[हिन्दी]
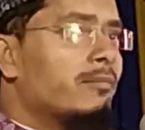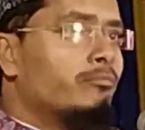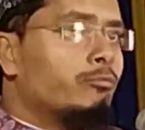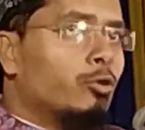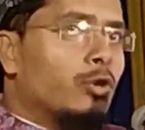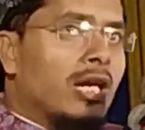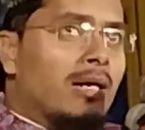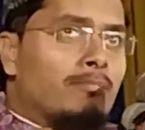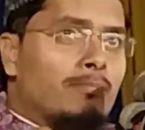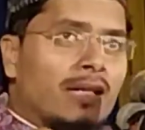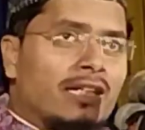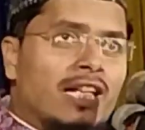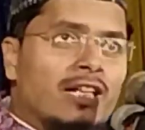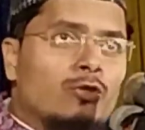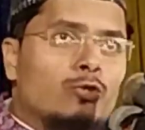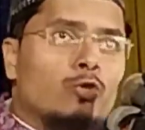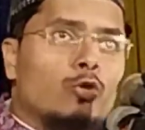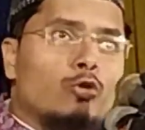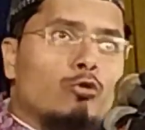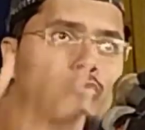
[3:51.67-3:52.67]
पूरे
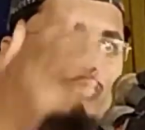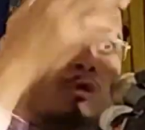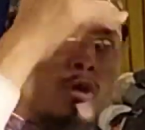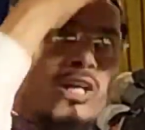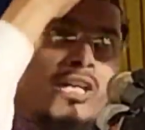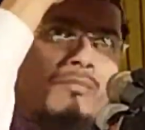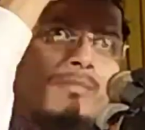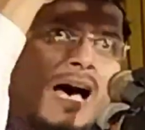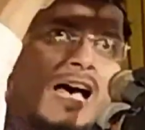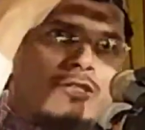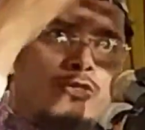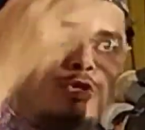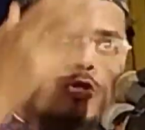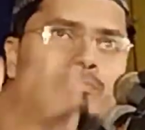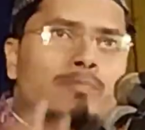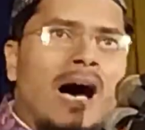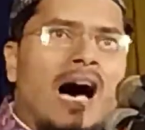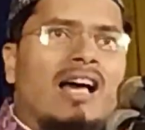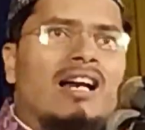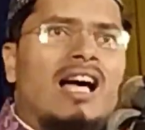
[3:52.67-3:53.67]
बदन को वो लिबास
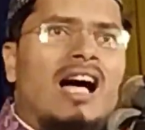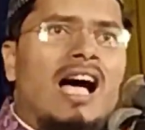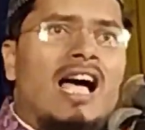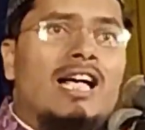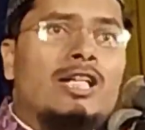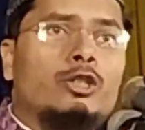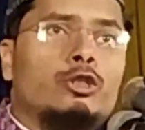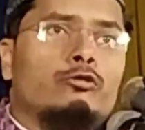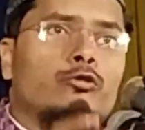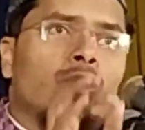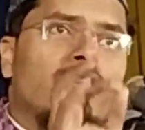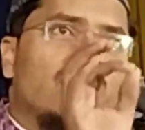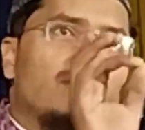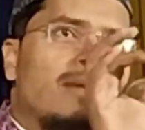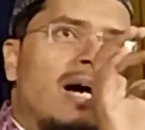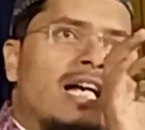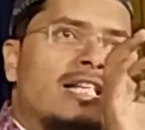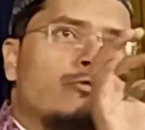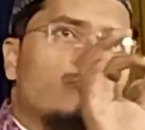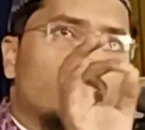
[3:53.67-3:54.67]
छुपा रहा है तो वो
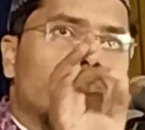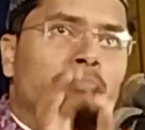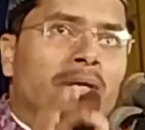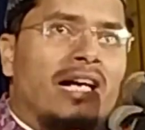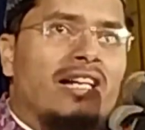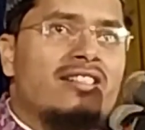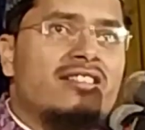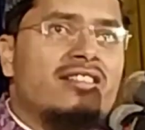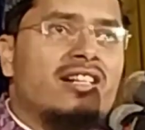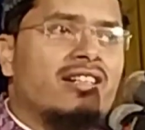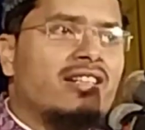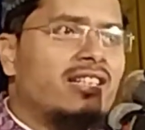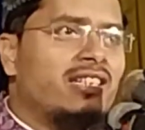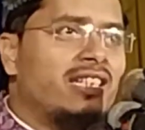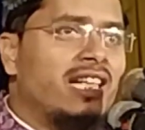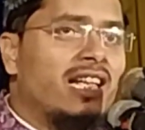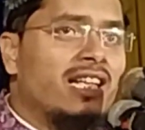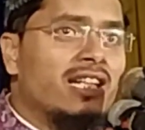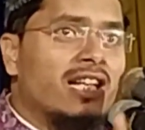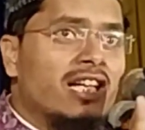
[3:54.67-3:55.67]
लिबास वो पहन
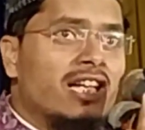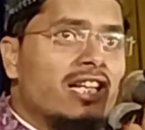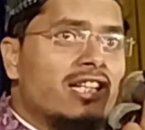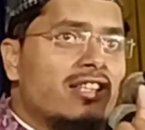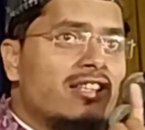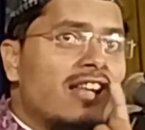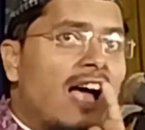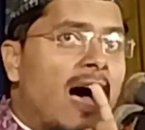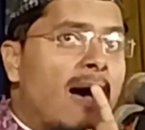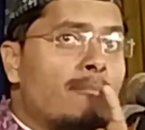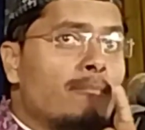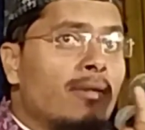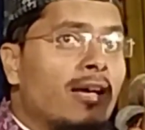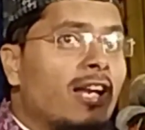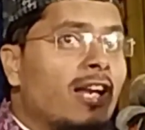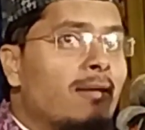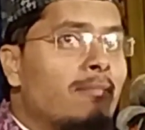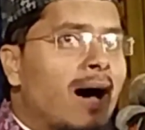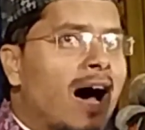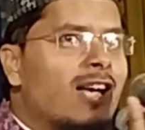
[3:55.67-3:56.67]
सकती हैं इस्लाम में
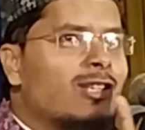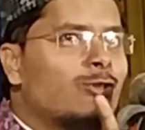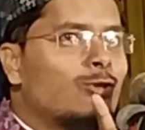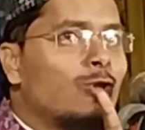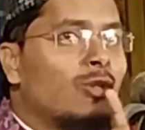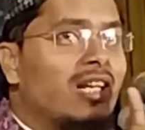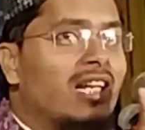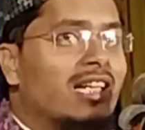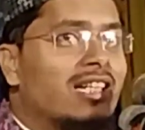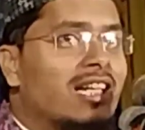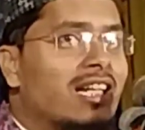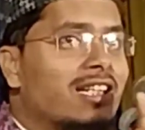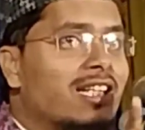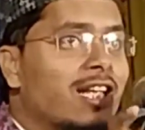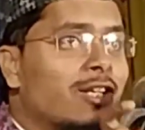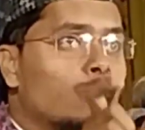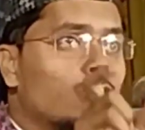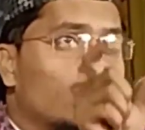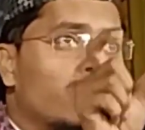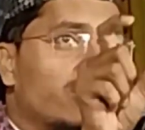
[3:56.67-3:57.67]
लिबास को लेकर
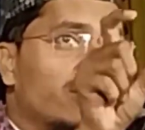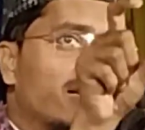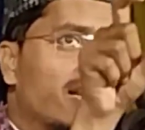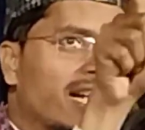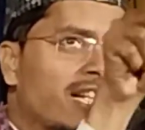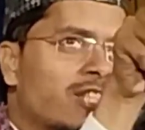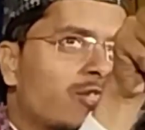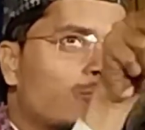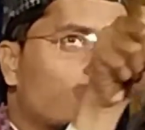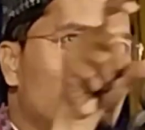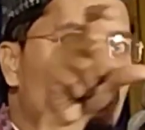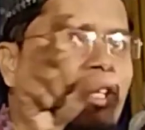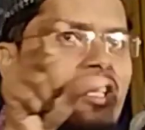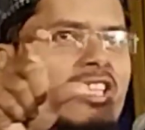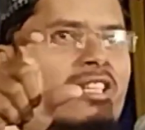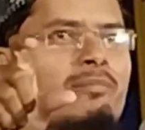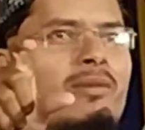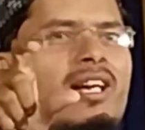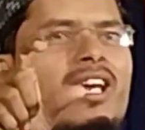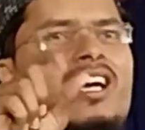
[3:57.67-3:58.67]
के कोई ड्रेस कोड
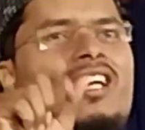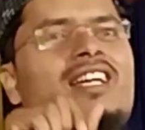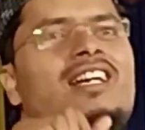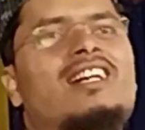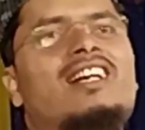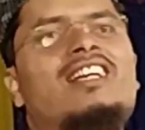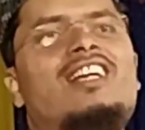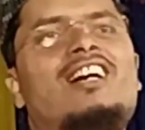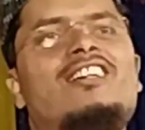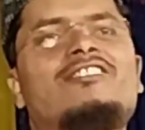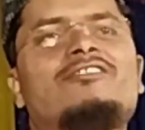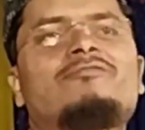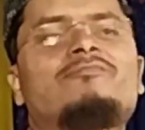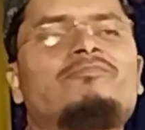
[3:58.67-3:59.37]
नहीं बनाया गया